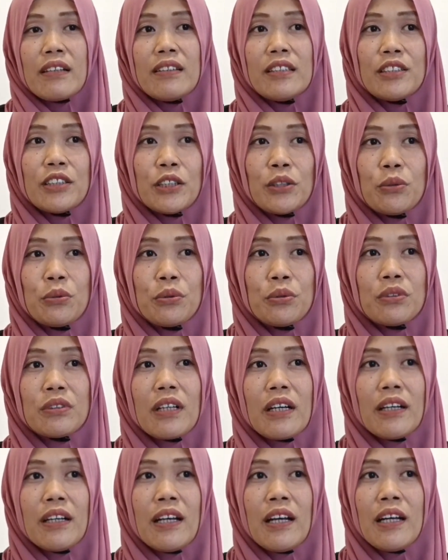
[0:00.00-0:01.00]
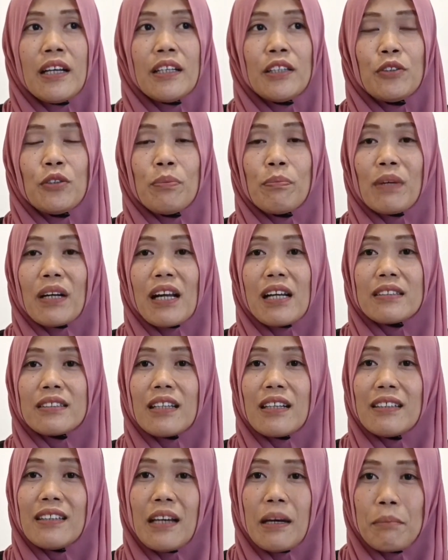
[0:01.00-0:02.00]
di situ saya itu
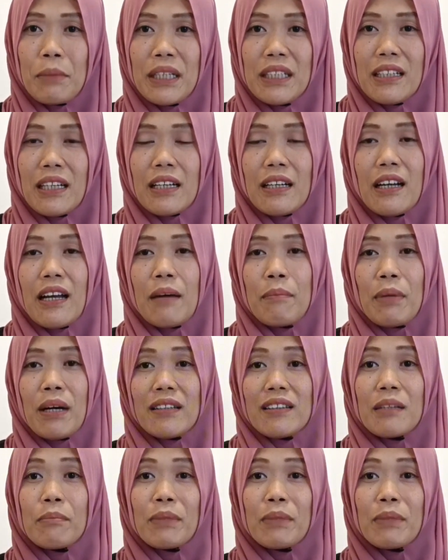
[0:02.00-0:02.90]
merasa nyaman karena apa